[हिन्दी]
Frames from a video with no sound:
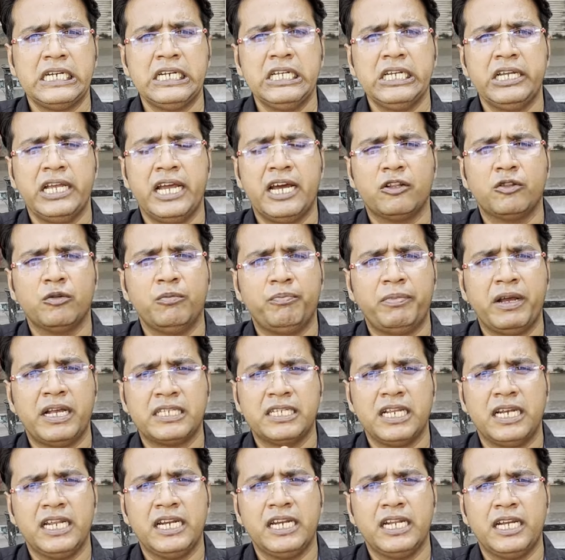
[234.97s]
ऐसा नहीं यार तुम
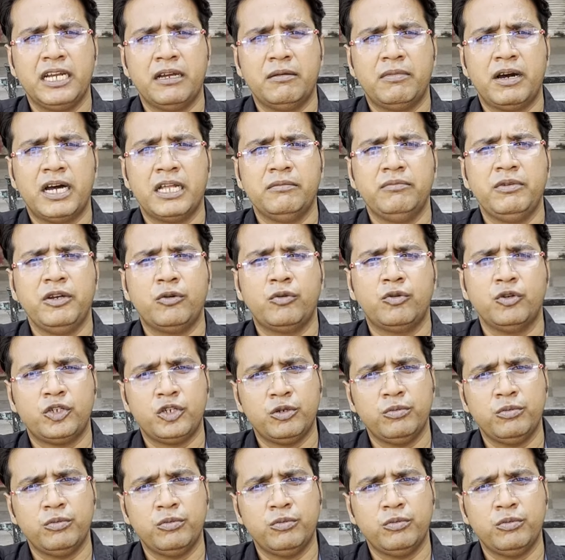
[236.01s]
पैसे लेने के बाद भी